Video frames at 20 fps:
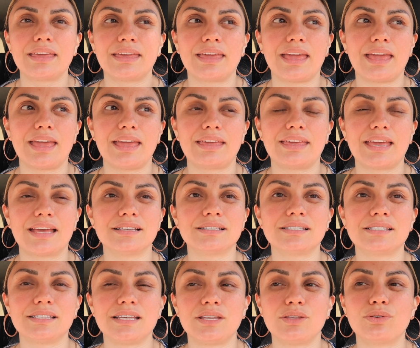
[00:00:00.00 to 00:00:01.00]
que, han
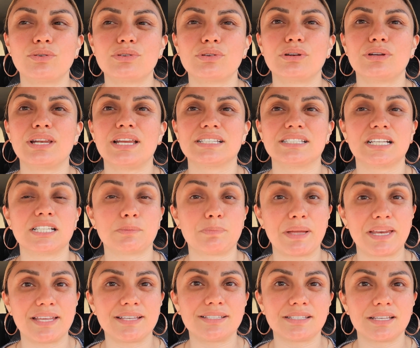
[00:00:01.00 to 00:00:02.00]
sido las
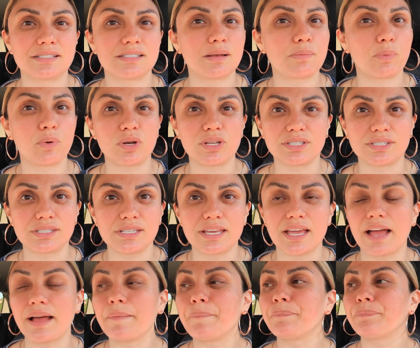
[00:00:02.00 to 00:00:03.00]
experiencias del
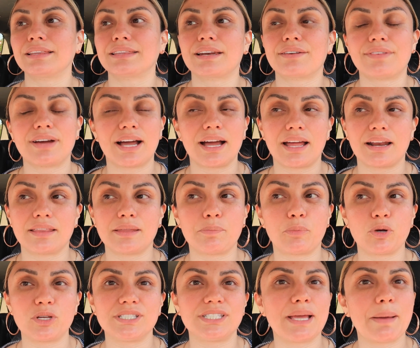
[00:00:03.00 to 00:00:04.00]
policía al trabajar de
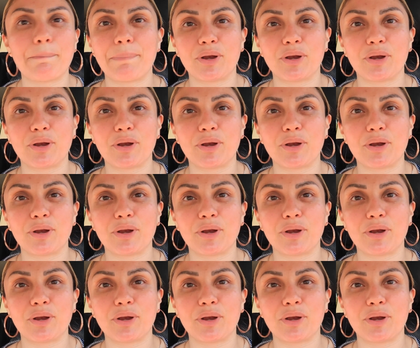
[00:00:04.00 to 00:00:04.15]
policía.